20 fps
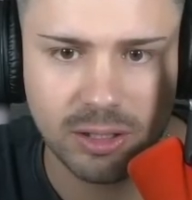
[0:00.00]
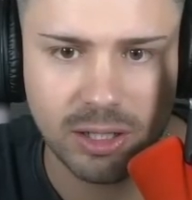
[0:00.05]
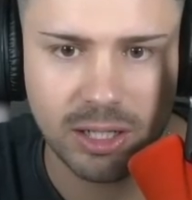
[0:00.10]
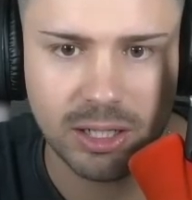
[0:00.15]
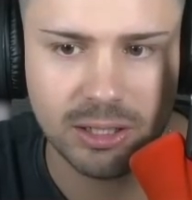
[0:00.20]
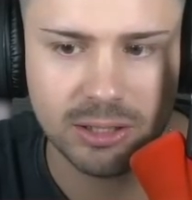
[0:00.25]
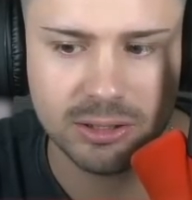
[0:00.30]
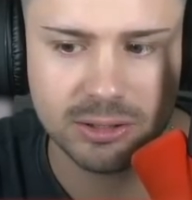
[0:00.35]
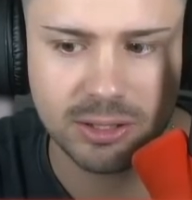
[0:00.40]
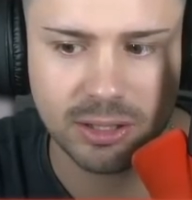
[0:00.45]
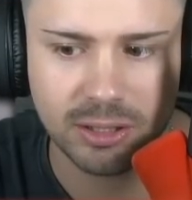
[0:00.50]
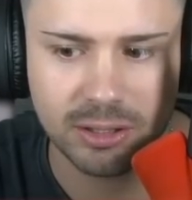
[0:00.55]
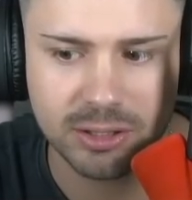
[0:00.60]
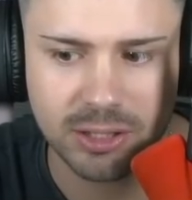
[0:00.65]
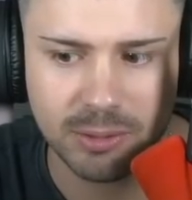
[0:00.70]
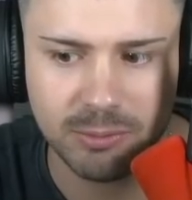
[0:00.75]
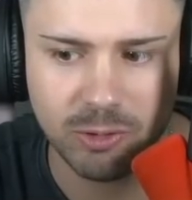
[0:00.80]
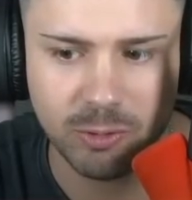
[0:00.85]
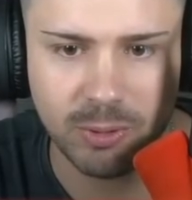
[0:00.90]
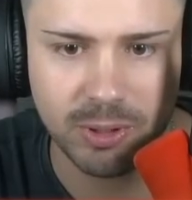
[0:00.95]
Alter, ich
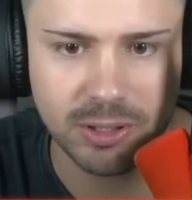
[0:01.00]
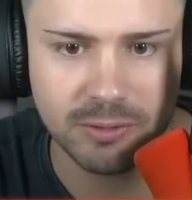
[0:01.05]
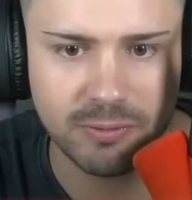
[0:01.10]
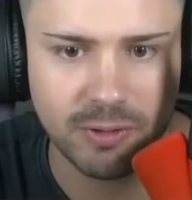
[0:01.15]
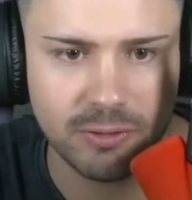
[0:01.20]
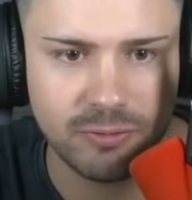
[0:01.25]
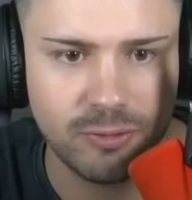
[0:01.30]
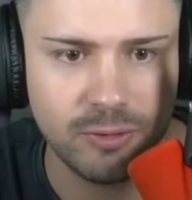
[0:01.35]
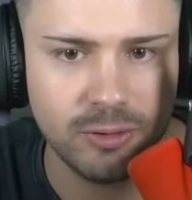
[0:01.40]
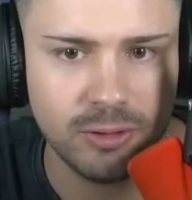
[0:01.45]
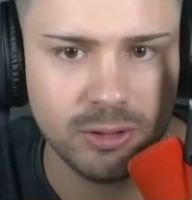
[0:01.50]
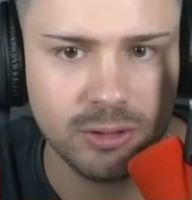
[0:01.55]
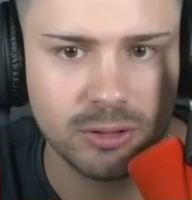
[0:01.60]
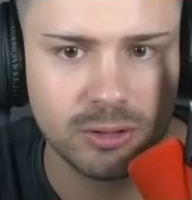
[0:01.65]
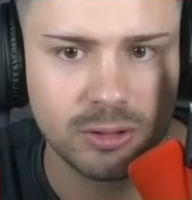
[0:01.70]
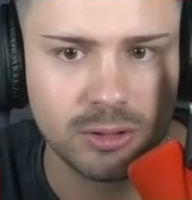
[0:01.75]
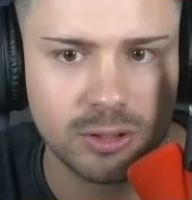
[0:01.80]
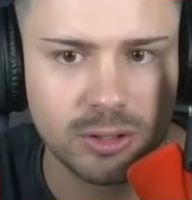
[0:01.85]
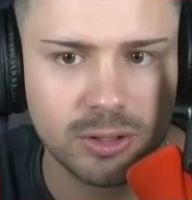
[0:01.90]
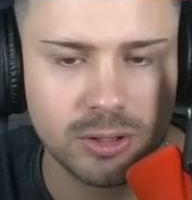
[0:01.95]
habe noch meine Waffe.
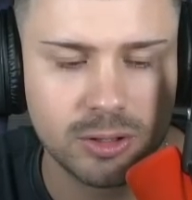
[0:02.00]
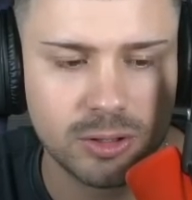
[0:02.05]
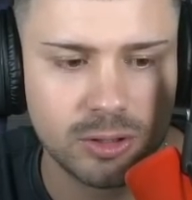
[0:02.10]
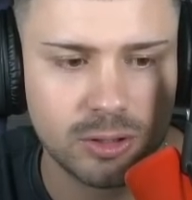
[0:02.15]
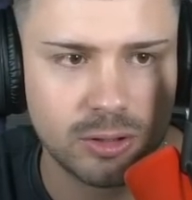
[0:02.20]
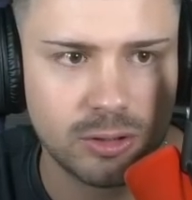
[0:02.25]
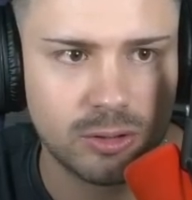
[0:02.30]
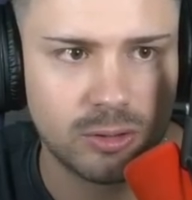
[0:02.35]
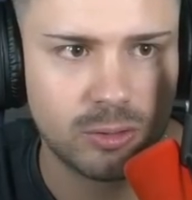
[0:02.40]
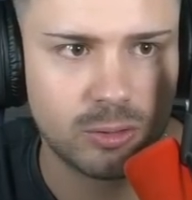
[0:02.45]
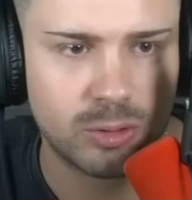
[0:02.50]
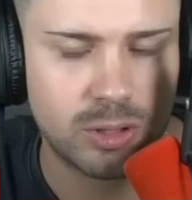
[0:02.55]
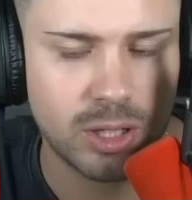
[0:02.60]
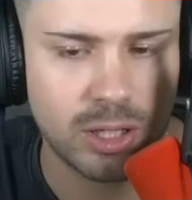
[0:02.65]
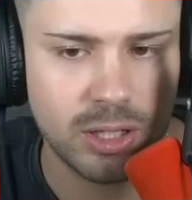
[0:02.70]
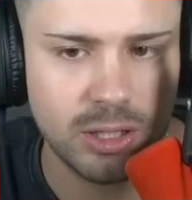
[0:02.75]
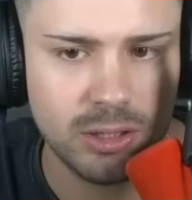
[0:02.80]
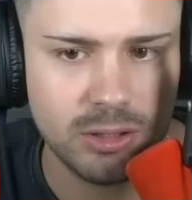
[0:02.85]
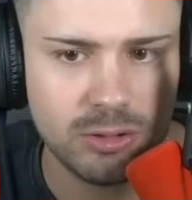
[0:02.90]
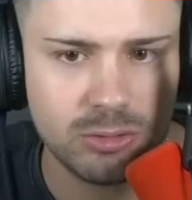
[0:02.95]

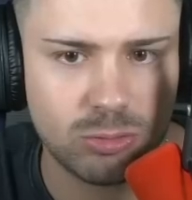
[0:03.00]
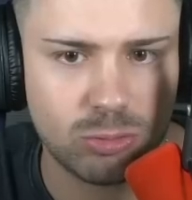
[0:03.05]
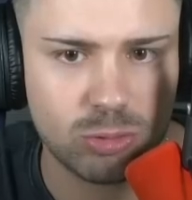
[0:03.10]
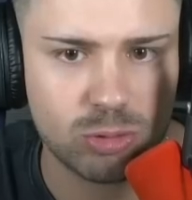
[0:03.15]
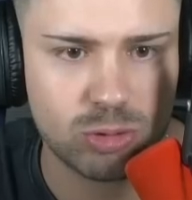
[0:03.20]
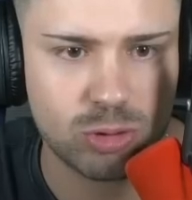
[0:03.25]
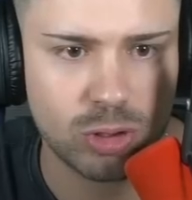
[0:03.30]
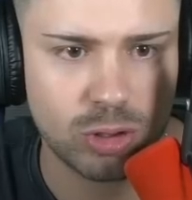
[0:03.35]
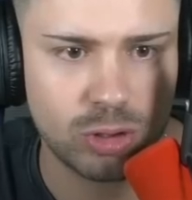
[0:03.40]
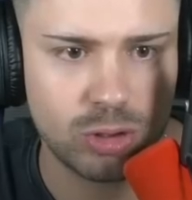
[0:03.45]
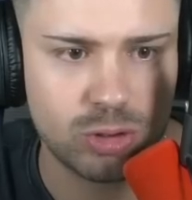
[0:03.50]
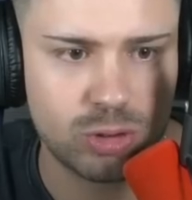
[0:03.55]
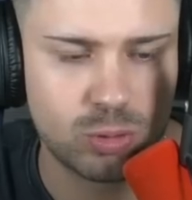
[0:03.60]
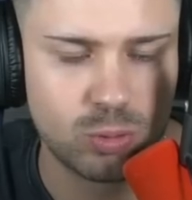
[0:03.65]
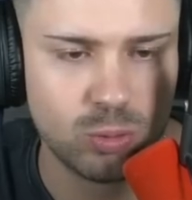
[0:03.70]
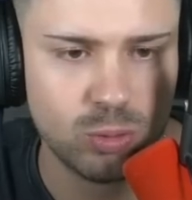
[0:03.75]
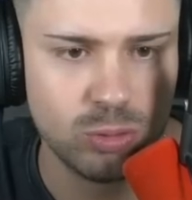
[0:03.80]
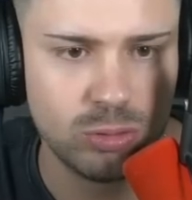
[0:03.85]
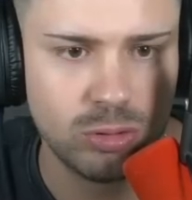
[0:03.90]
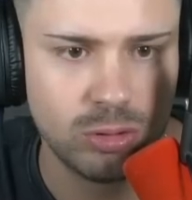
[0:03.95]
Okay, das ist eigentlich
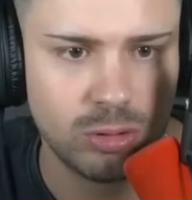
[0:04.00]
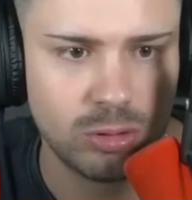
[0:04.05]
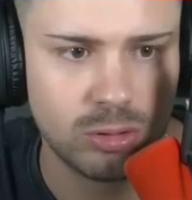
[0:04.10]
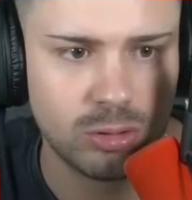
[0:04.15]
gut.